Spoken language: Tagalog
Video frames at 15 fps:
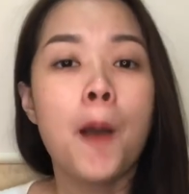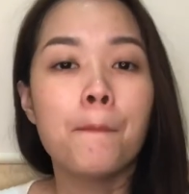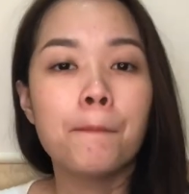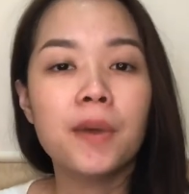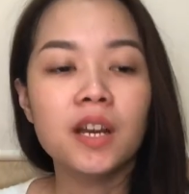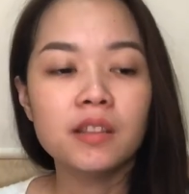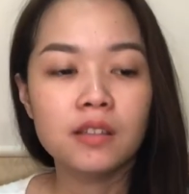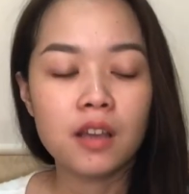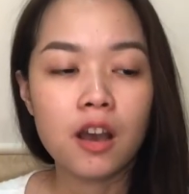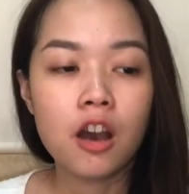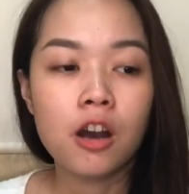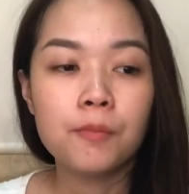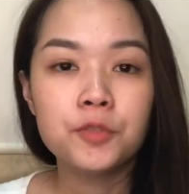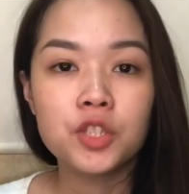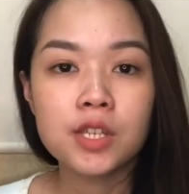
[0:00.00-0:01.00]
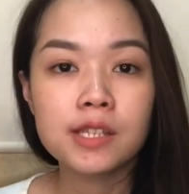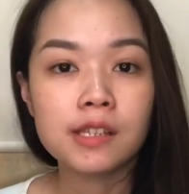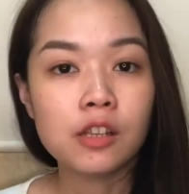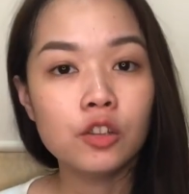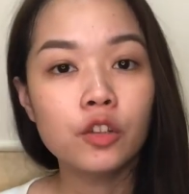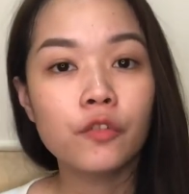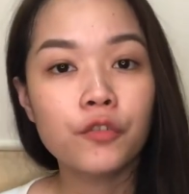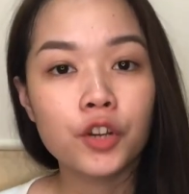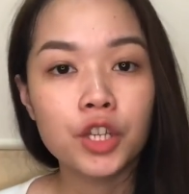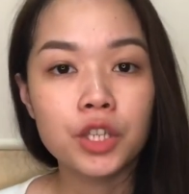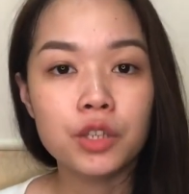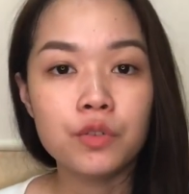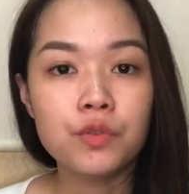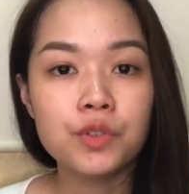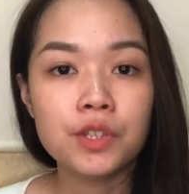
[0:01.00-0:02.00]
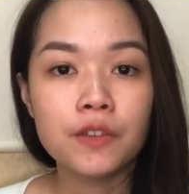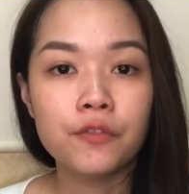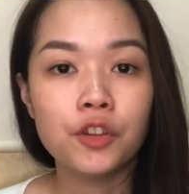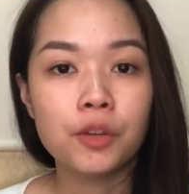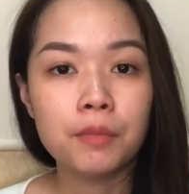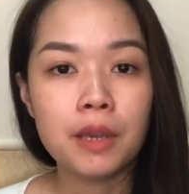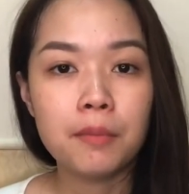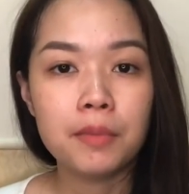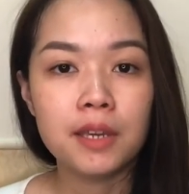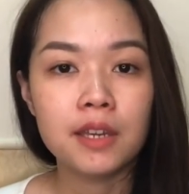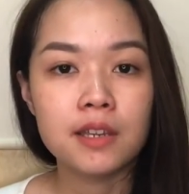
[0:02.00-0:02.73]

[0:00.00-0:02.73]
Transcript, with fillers: But, um, just look for cues if your baby